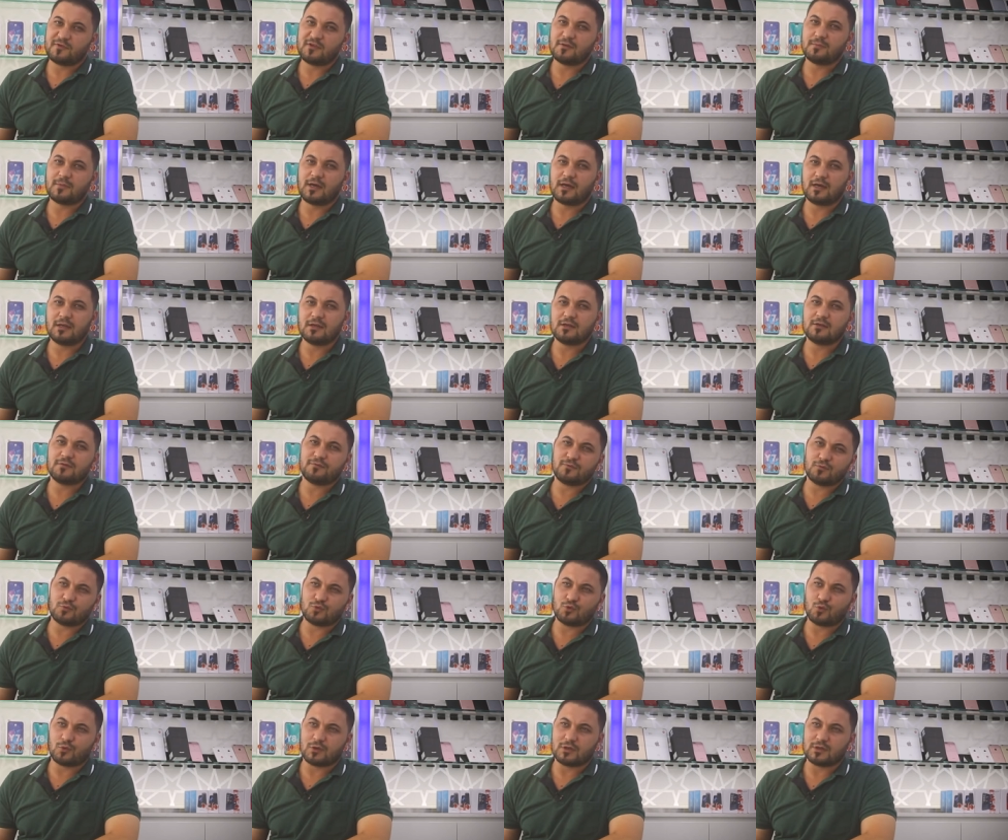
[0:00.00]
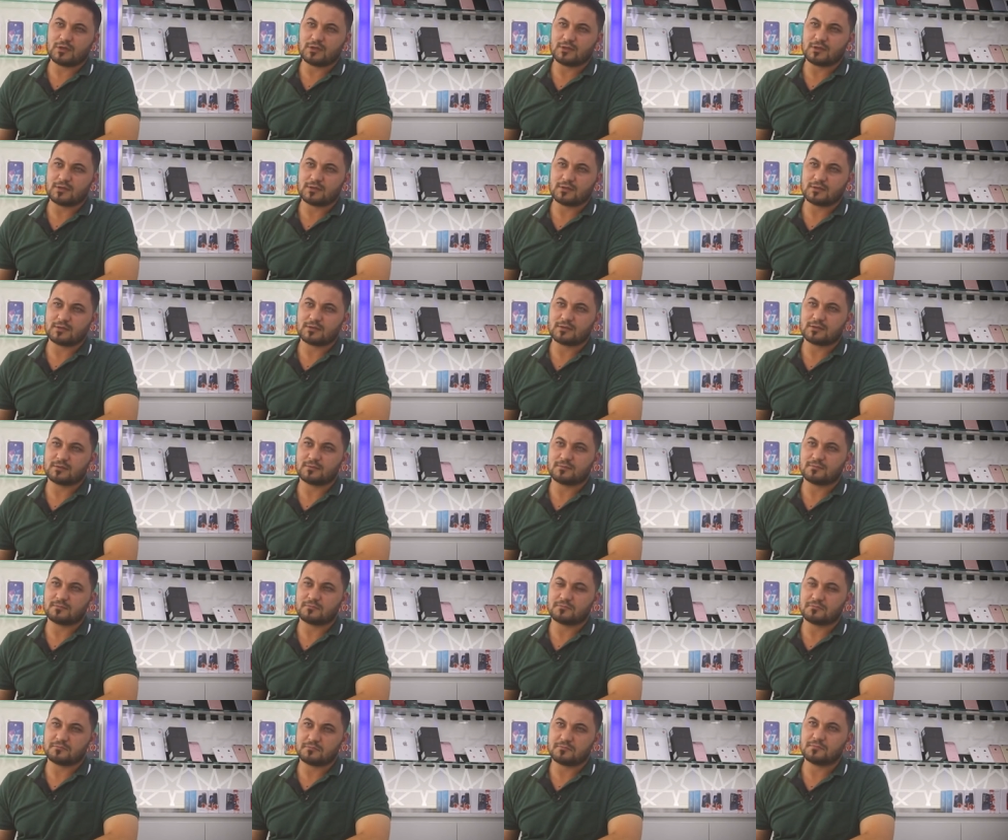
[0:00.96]
في محلي في دولي
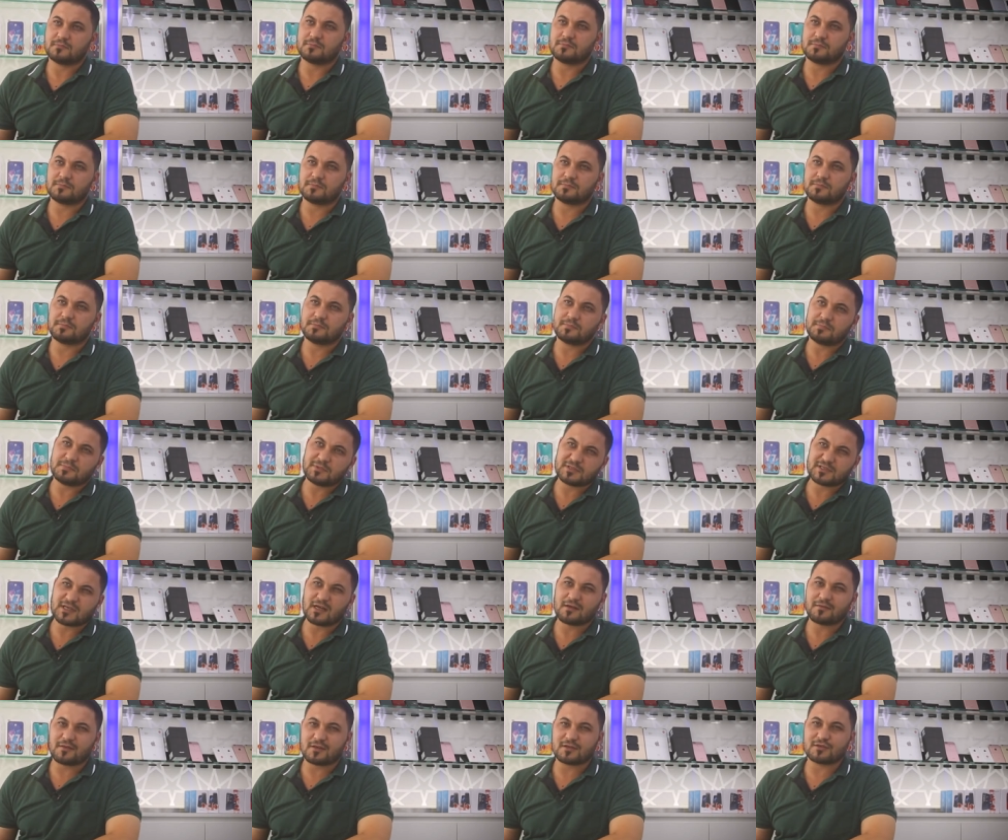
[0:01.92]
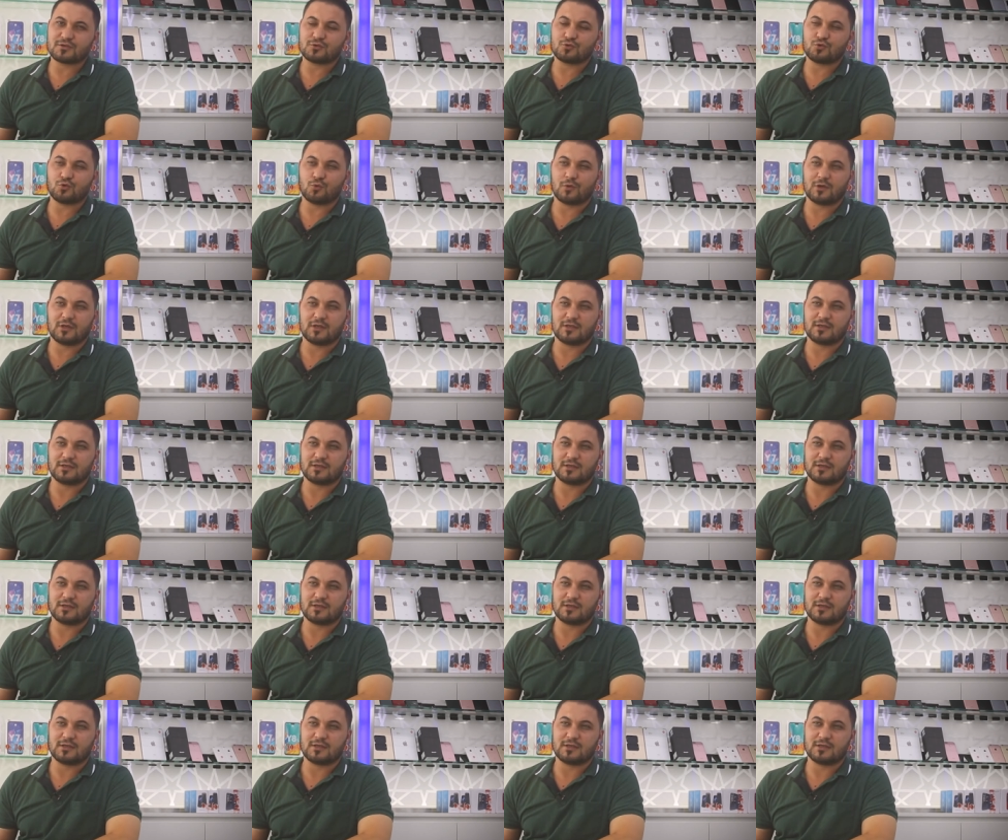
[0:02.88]
بس اكثر شيء الدولي